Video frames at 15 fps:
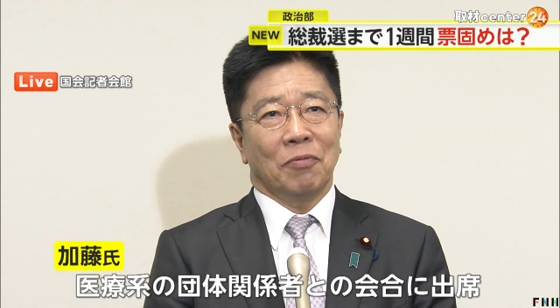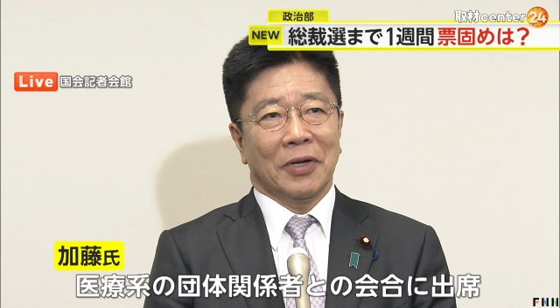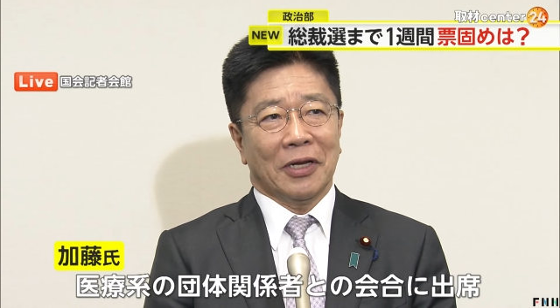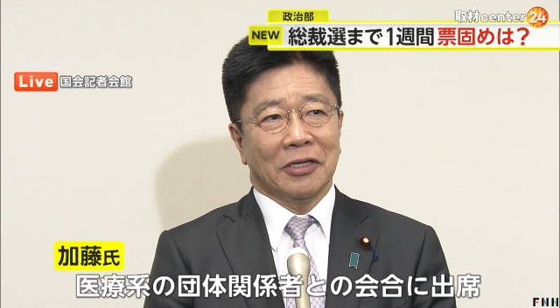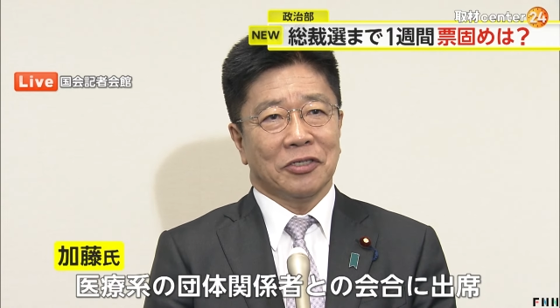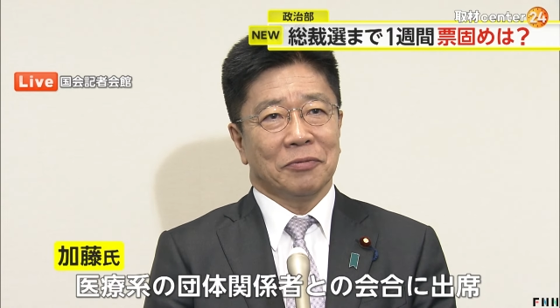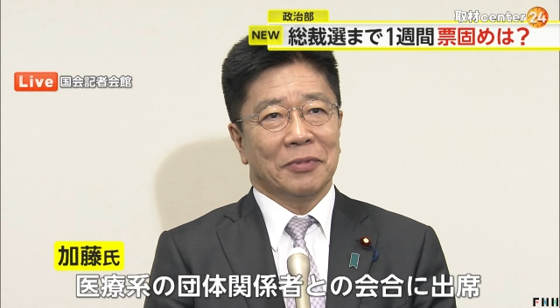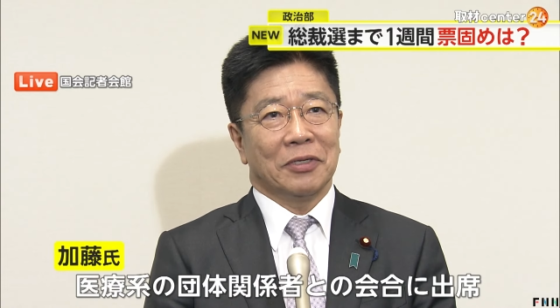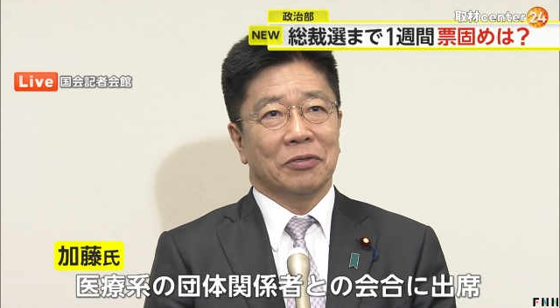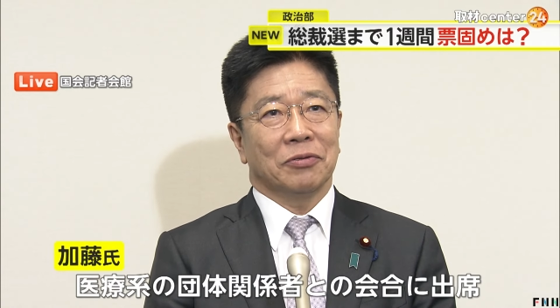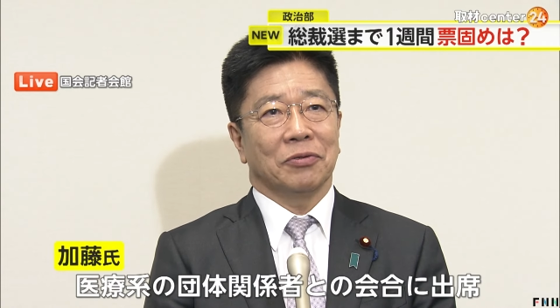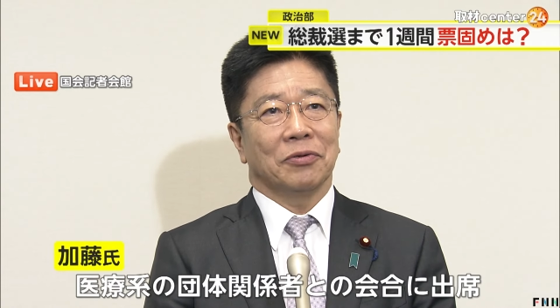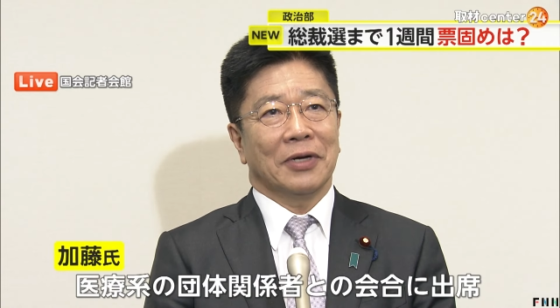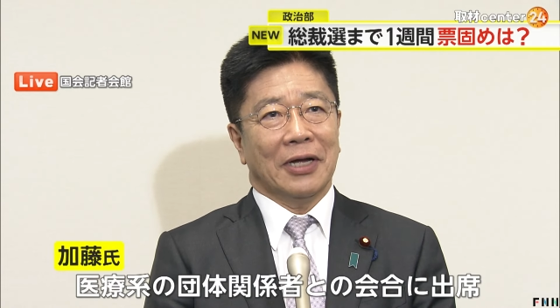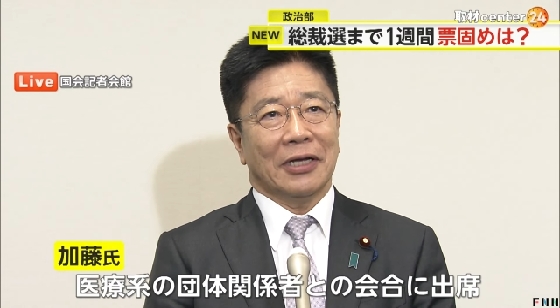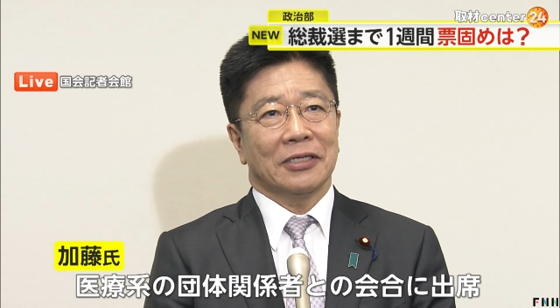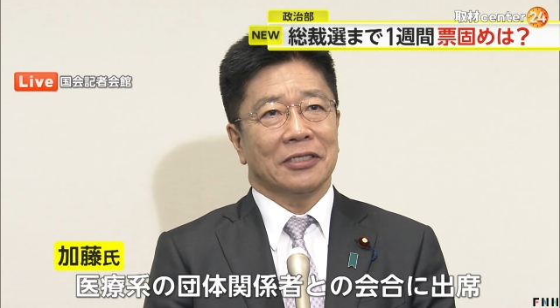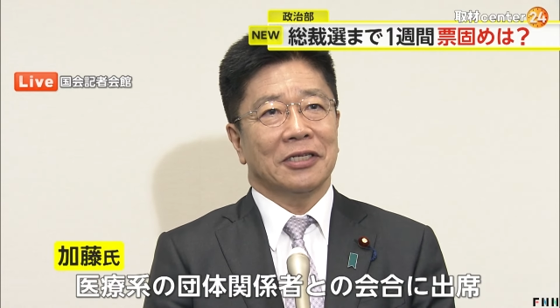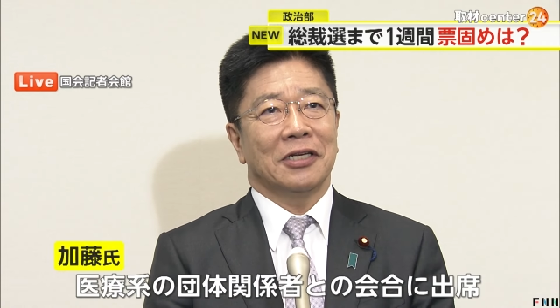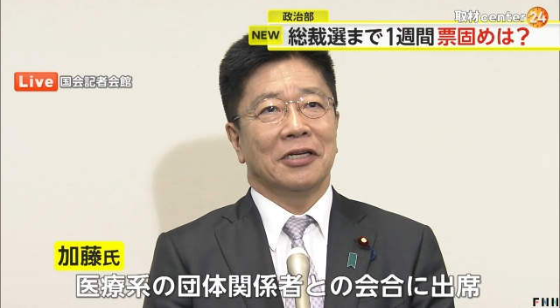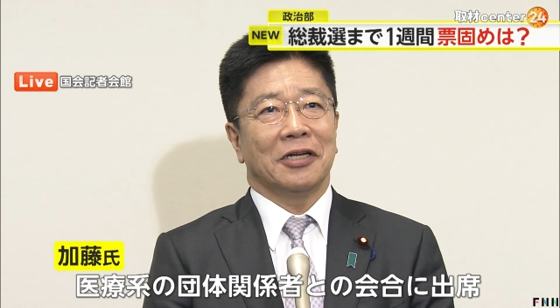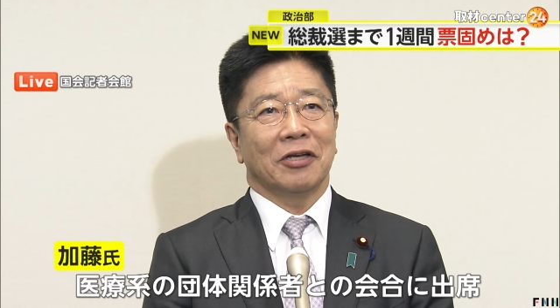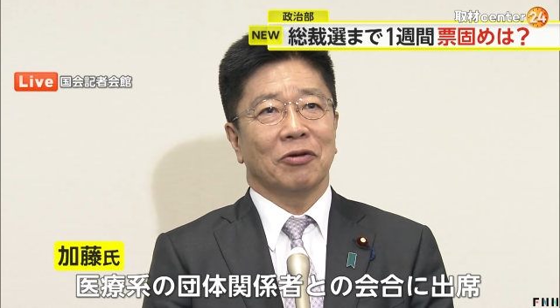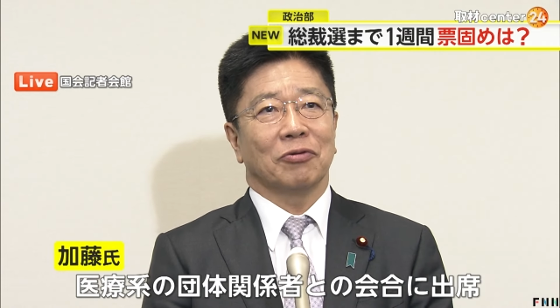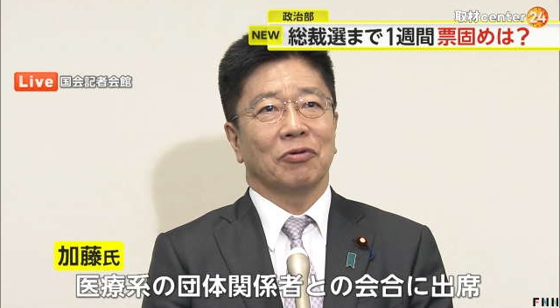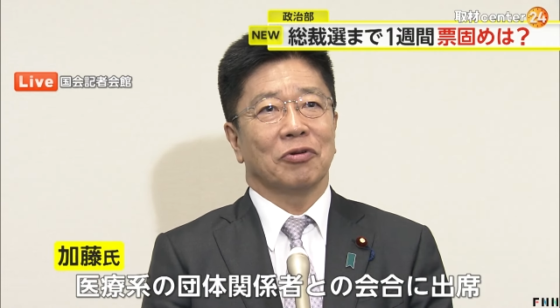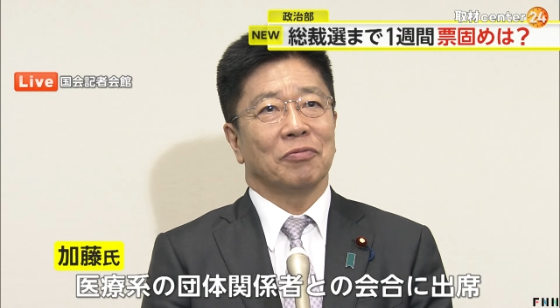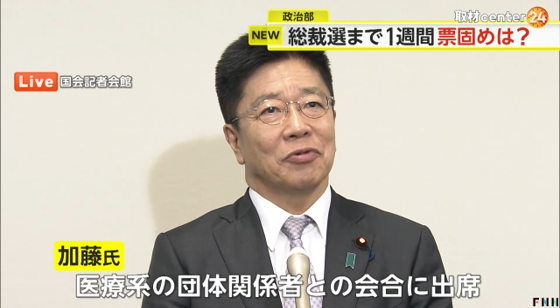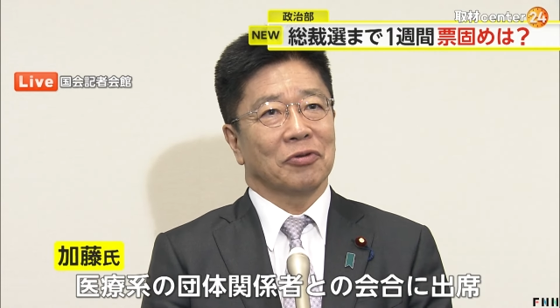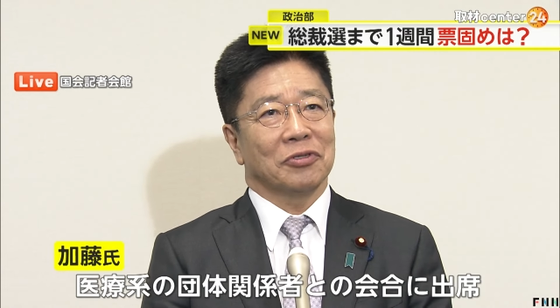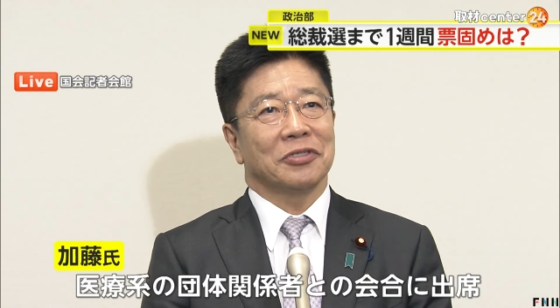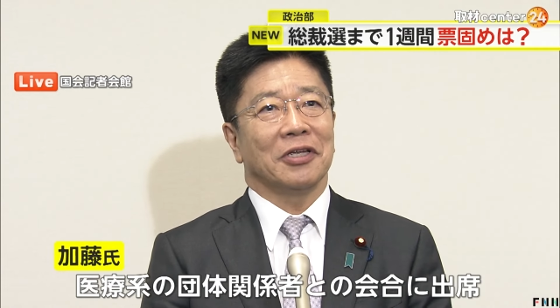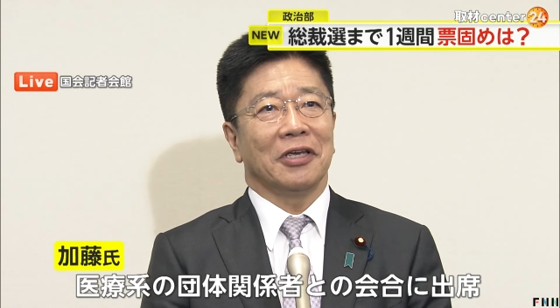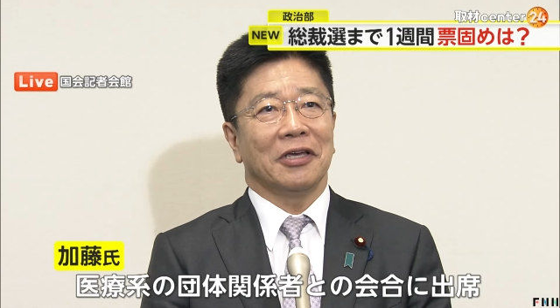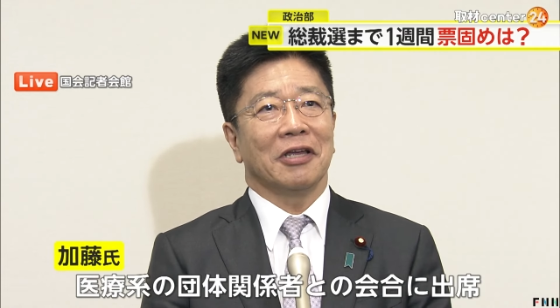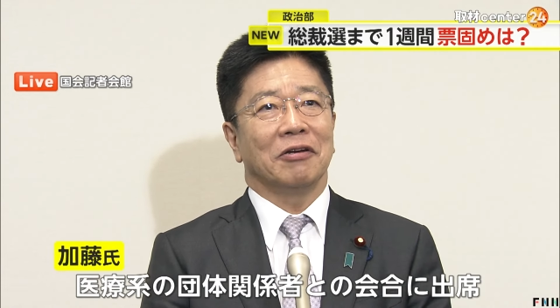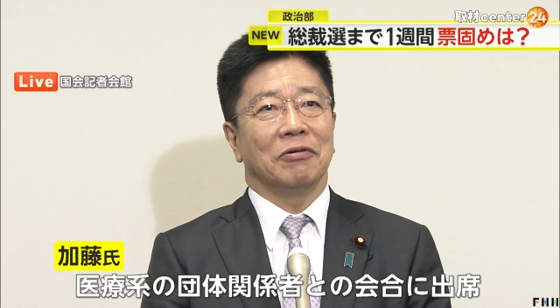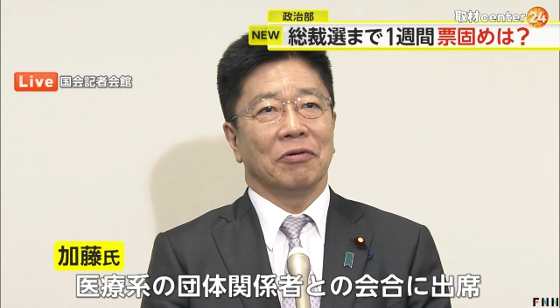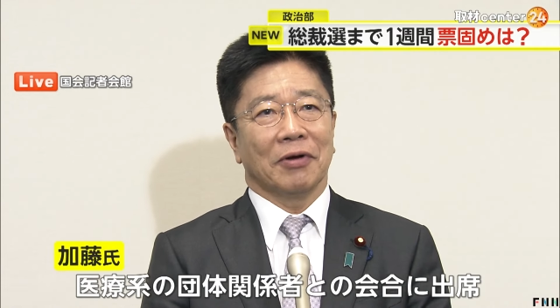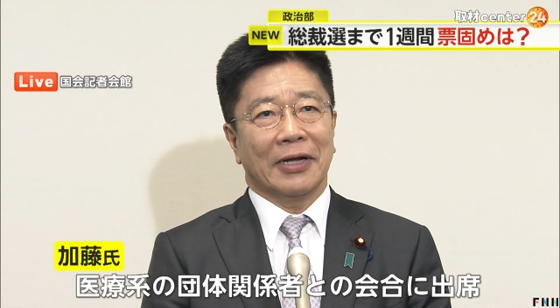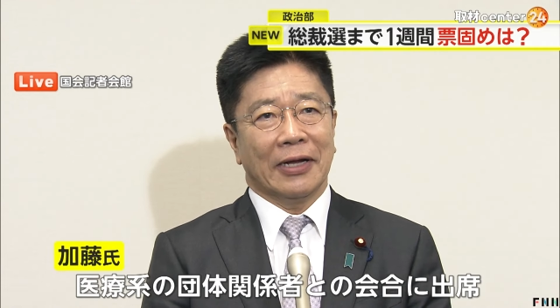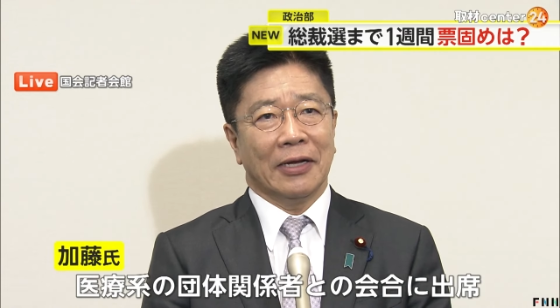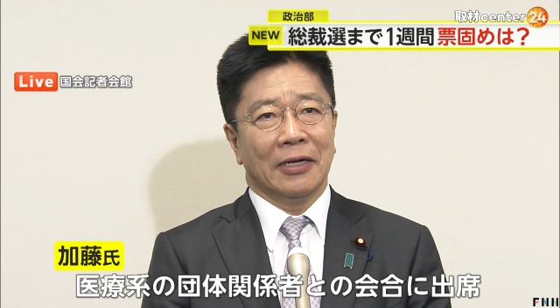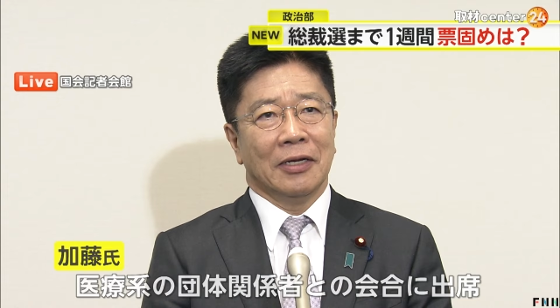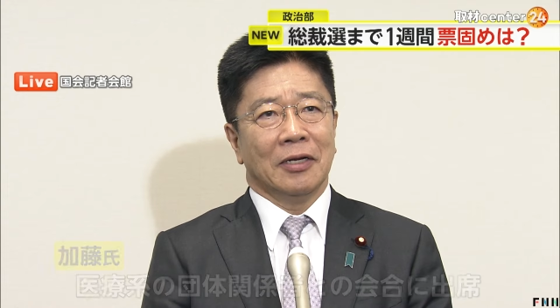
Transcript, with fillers: の団体関係者との会合に出席したほか、